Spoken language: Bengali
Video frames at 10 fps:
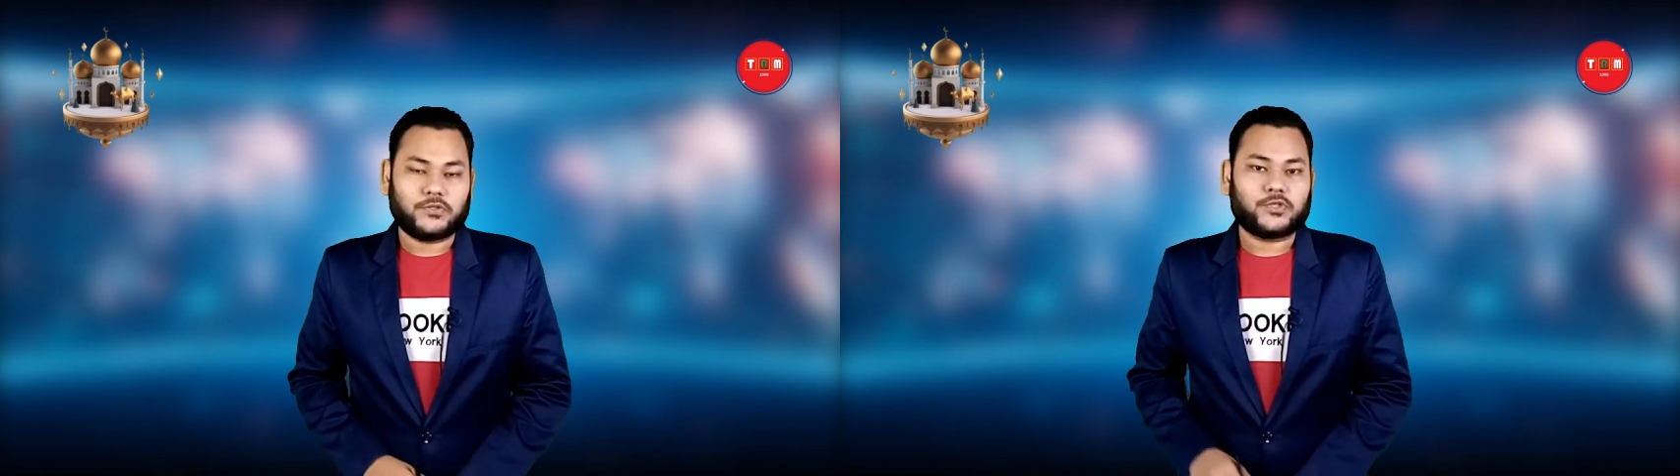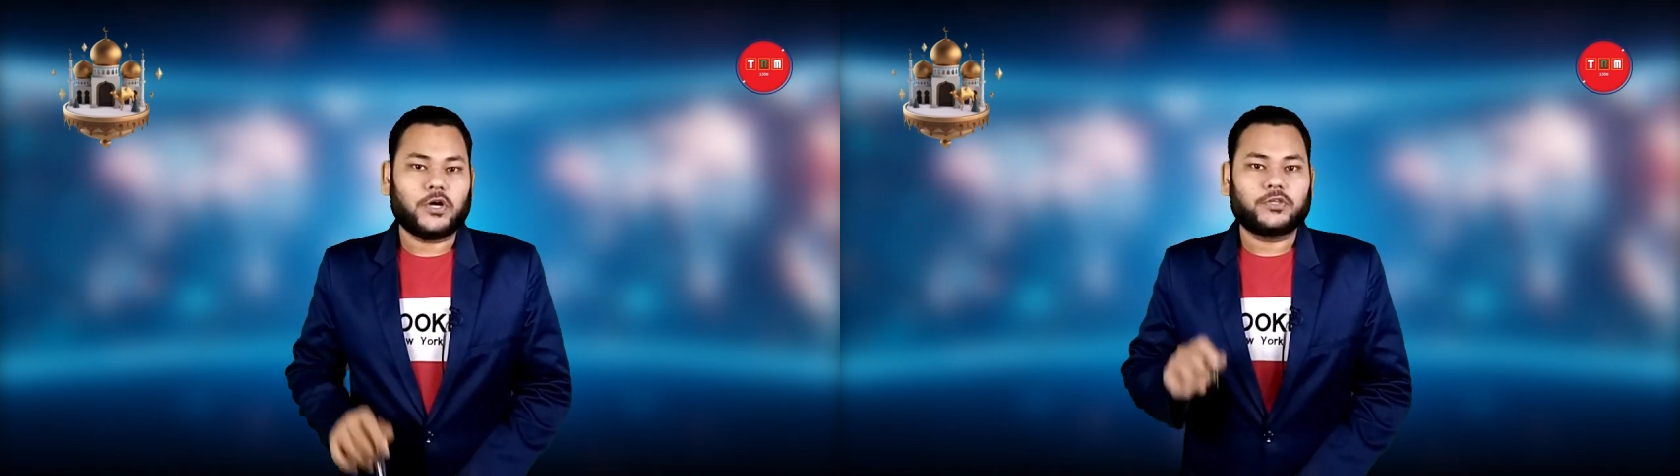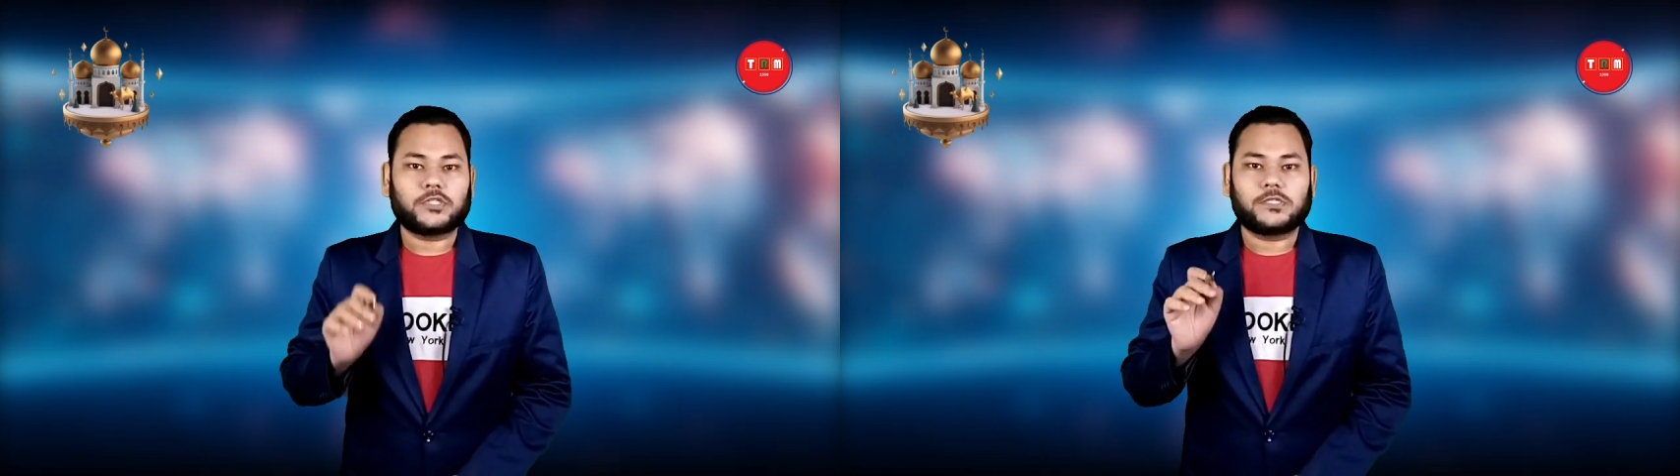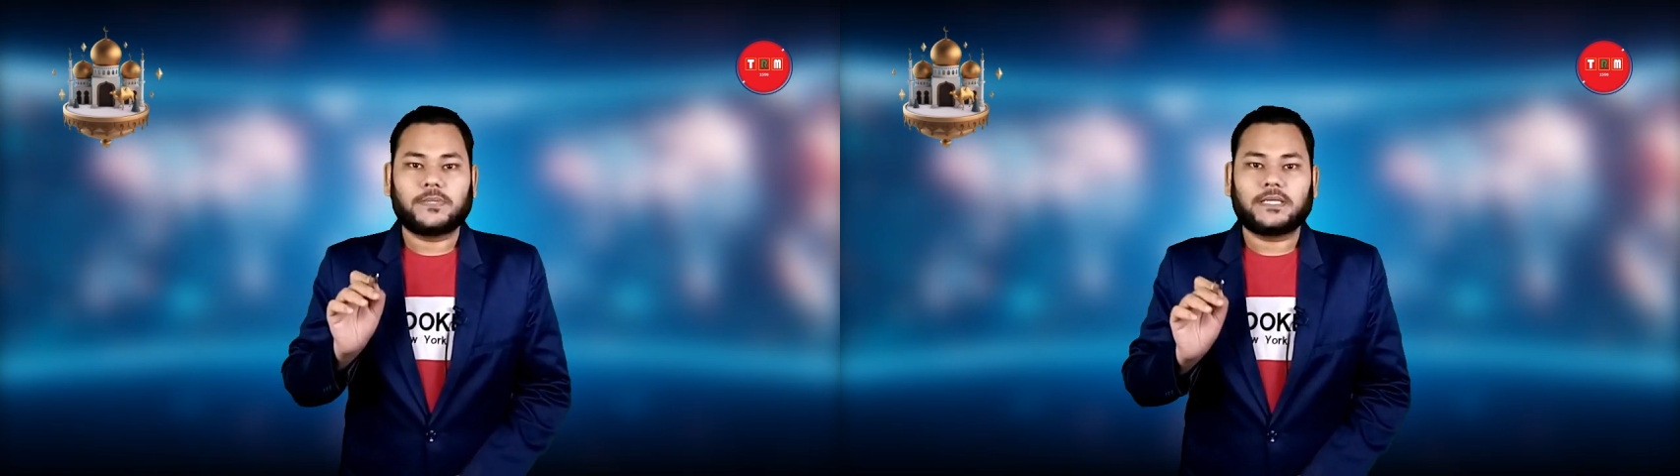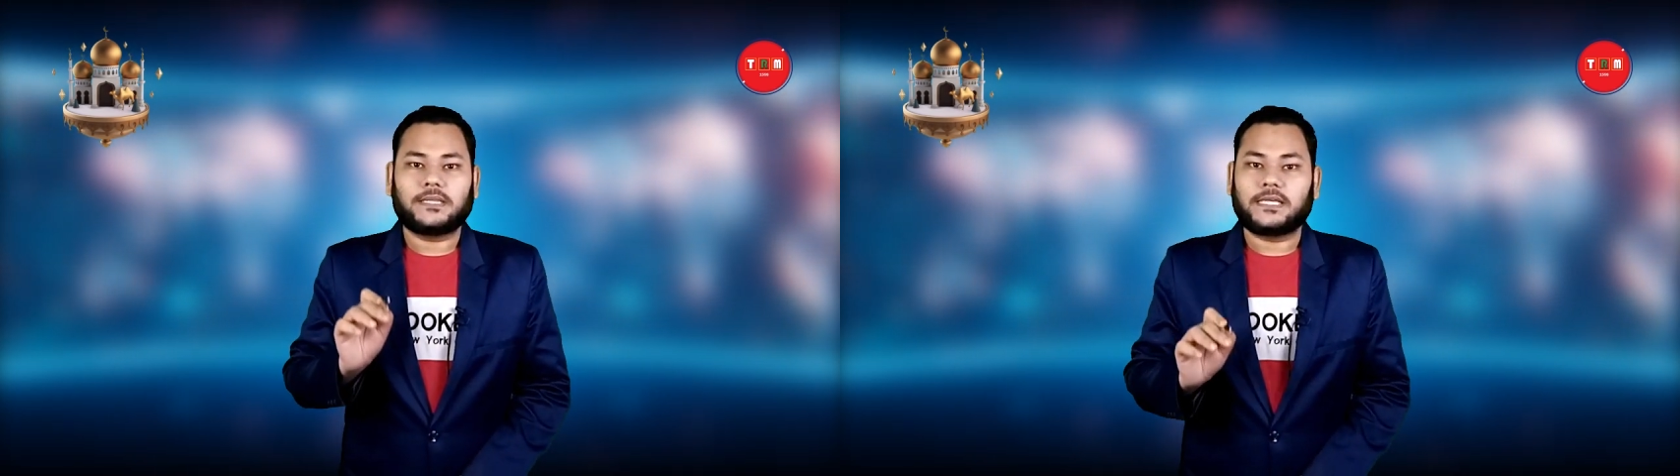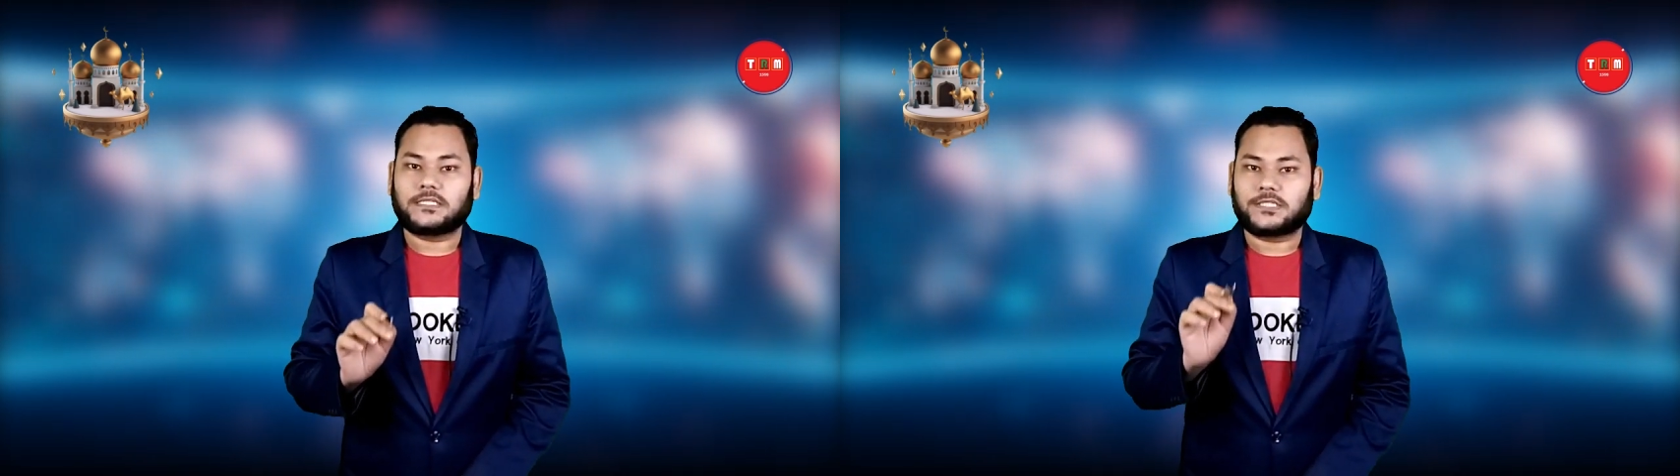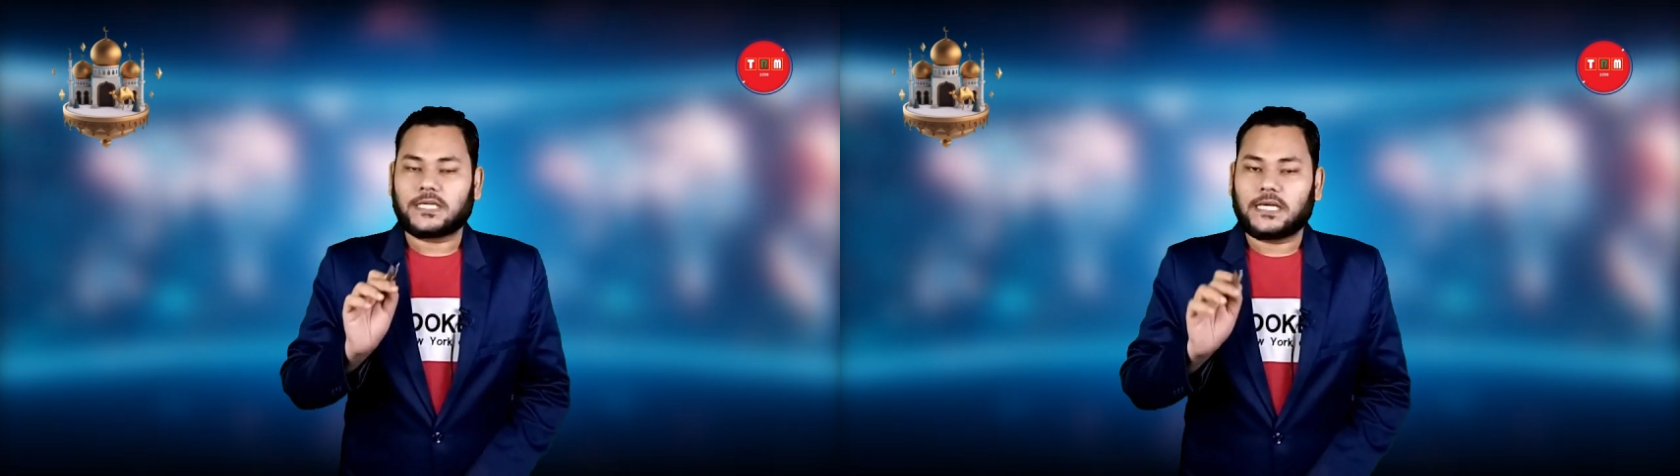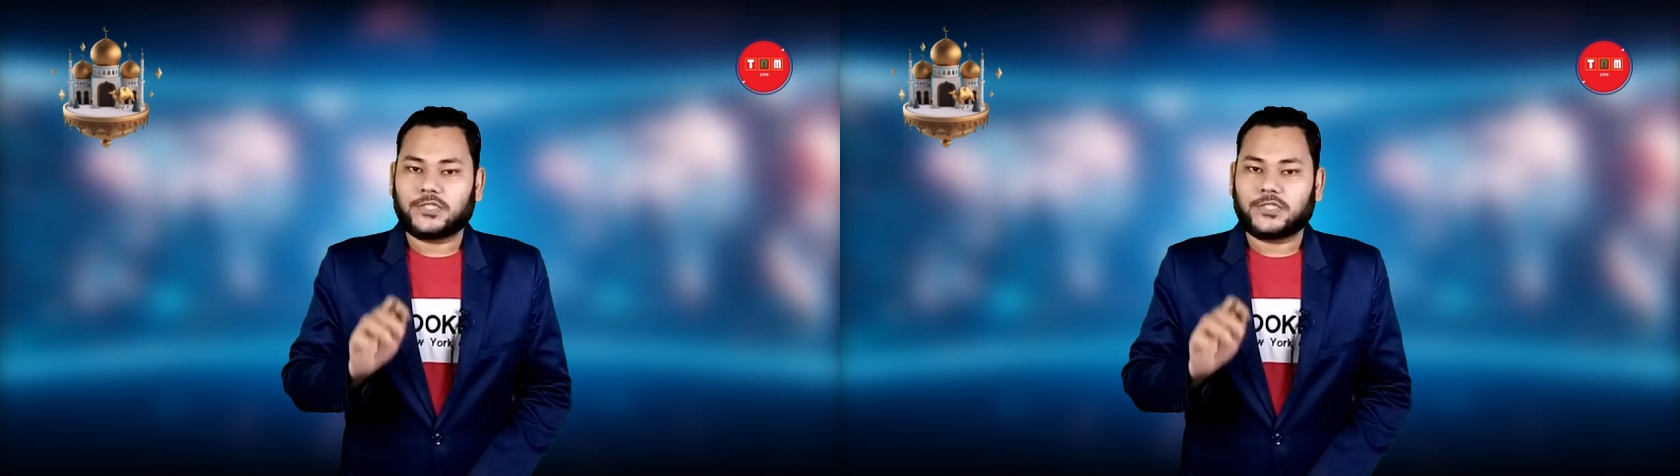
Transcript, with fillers: ছয় দশমিক তিন সাত